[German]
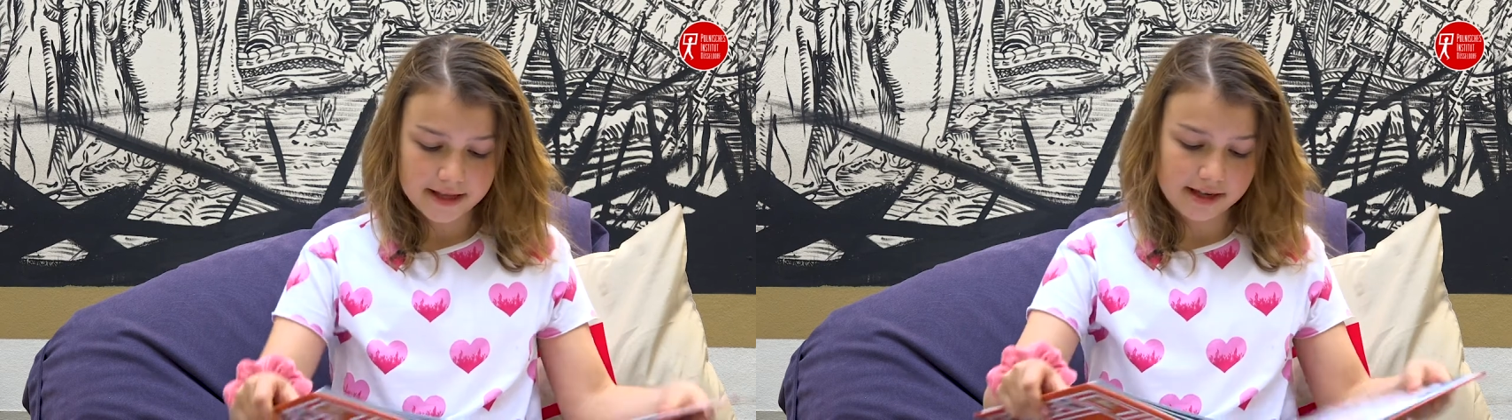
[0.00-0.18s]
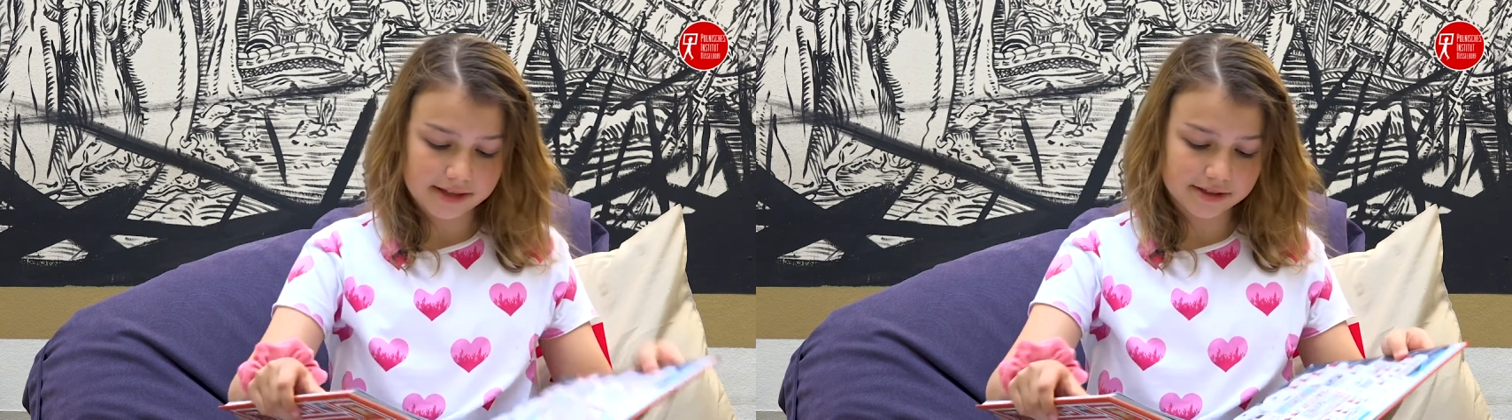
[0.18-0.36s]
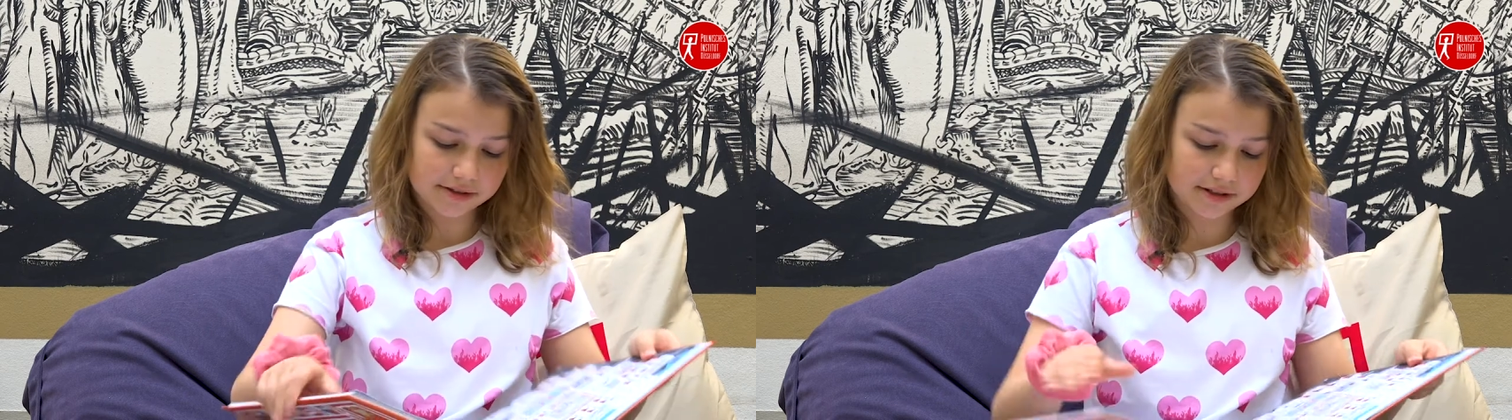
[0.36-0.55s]

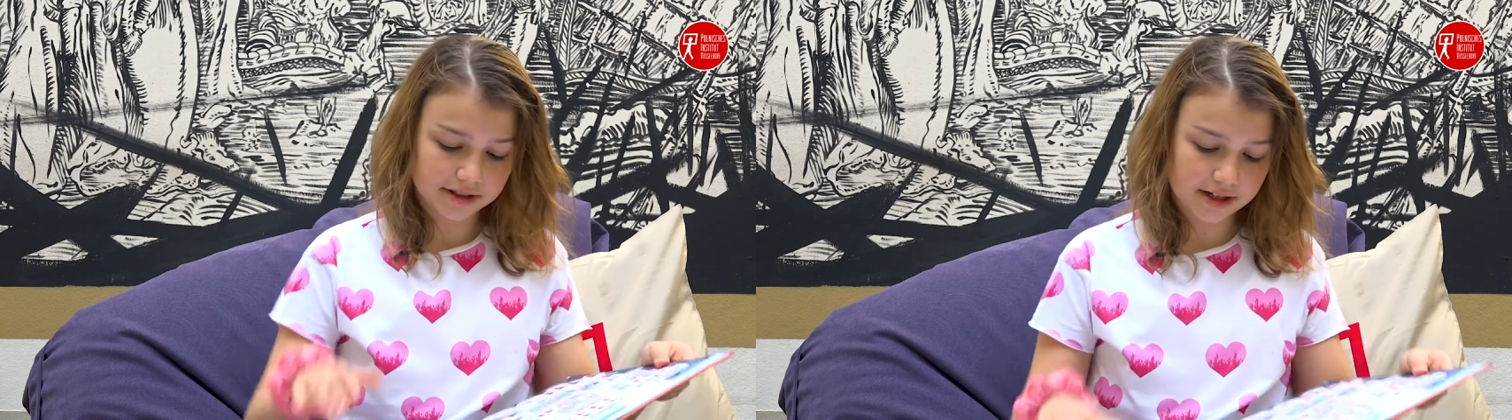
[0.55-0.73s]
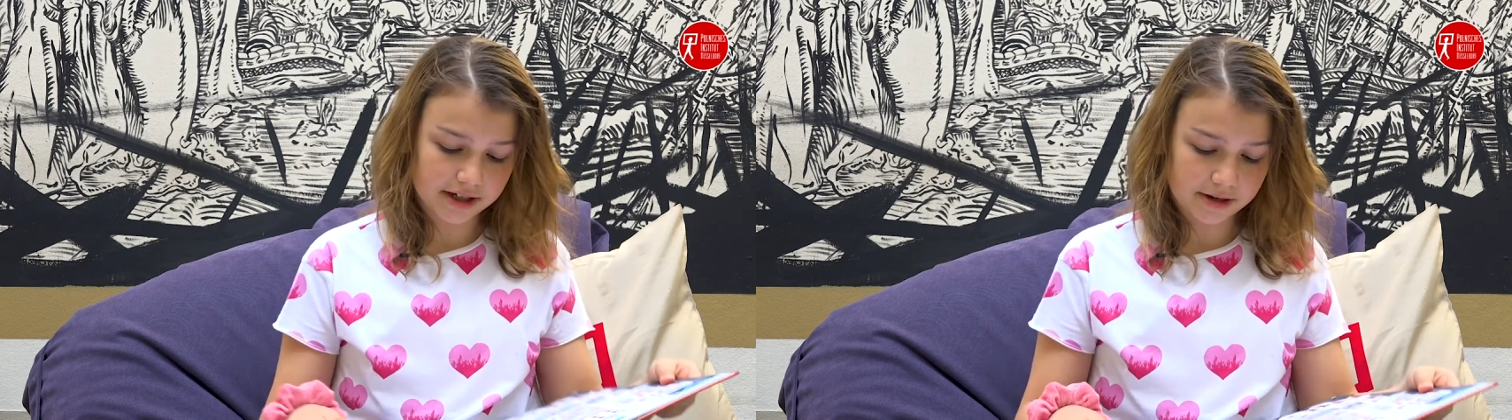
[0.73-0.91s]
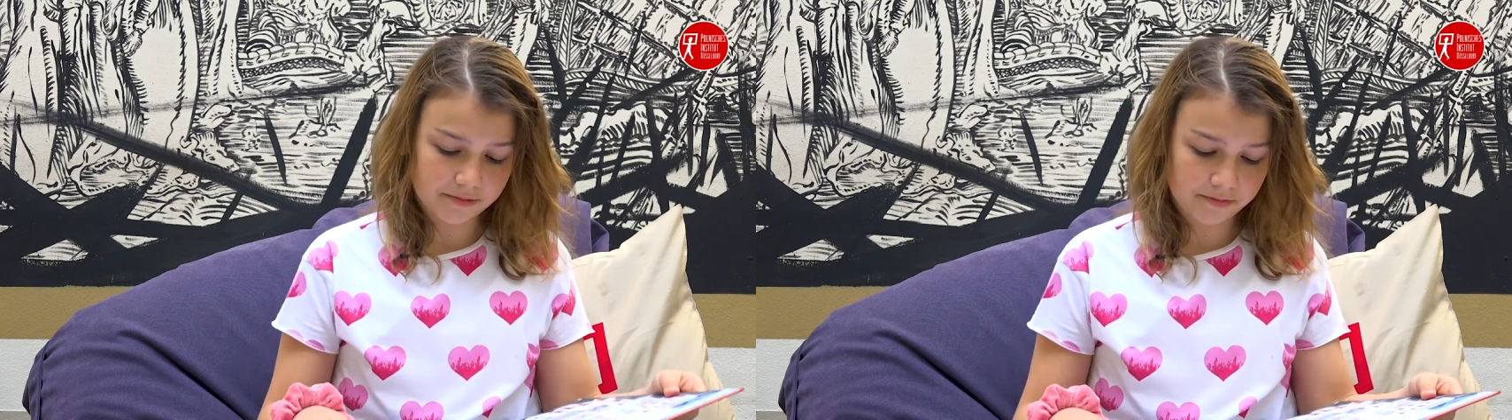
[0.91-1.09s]
Also,
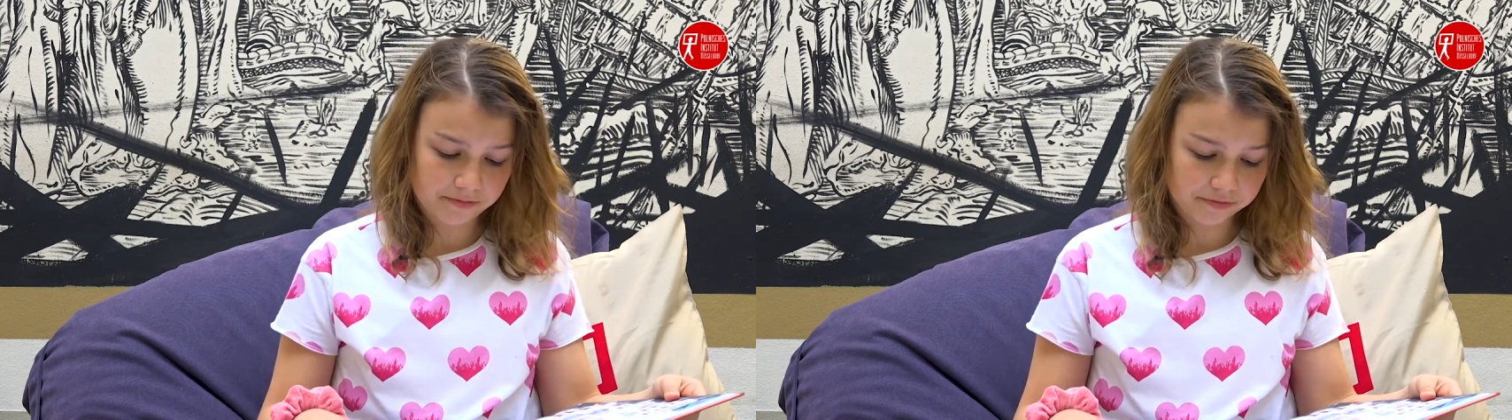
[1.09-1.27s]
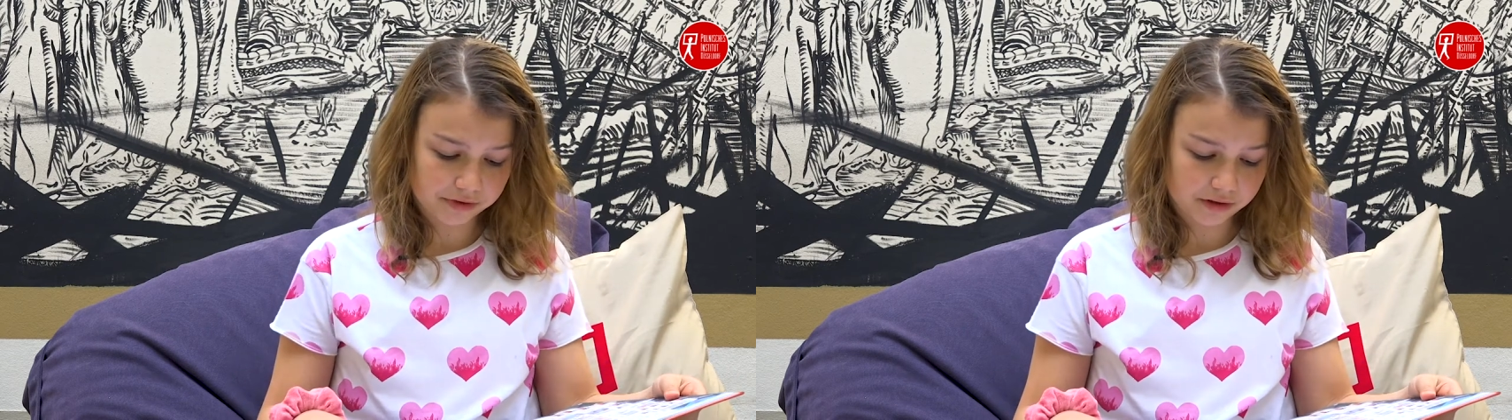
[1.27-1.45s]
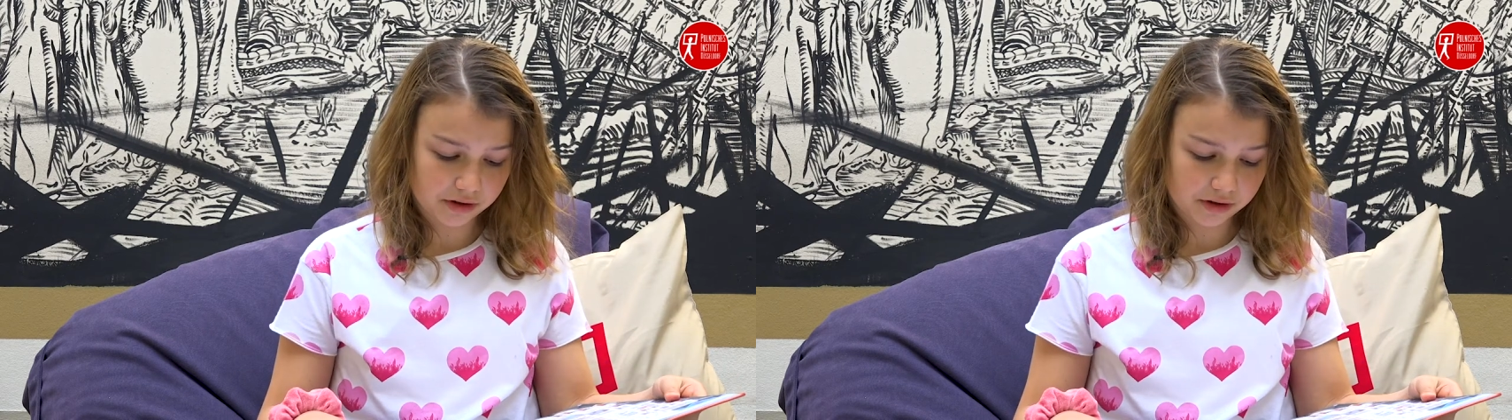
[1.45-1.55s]
ähm,